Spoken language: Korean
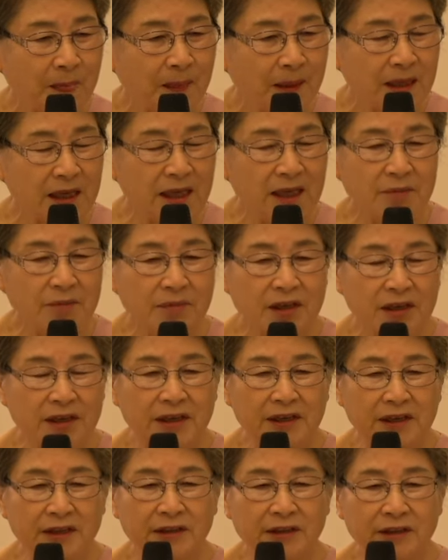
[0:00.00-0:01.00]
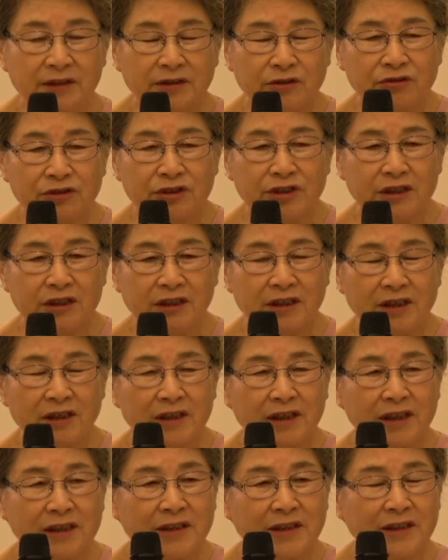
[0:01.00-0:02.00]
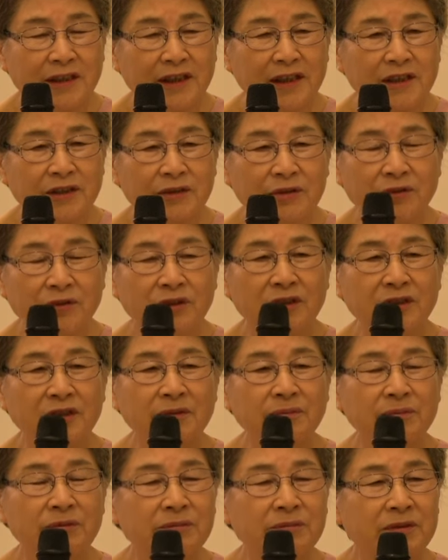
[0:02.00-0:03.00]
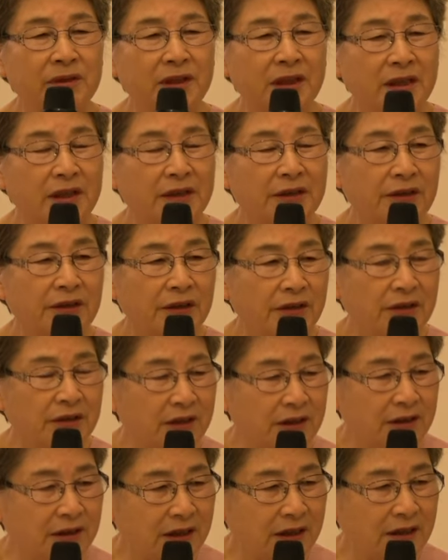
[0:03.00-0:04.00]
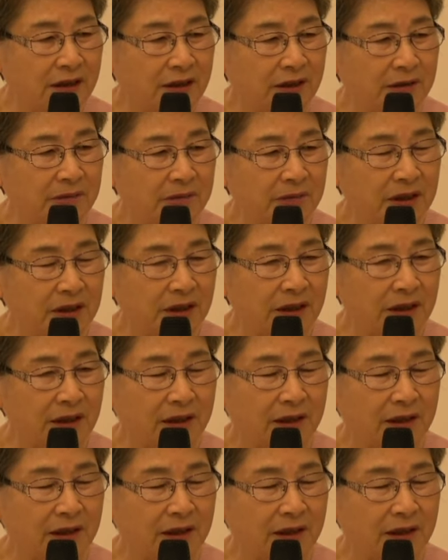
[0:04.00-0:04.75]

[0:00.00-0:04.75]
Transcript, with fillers: 이미 이 글을 주실 거에 대해서 계시록 여러 부분에 예언이 되어 있는 겁니다.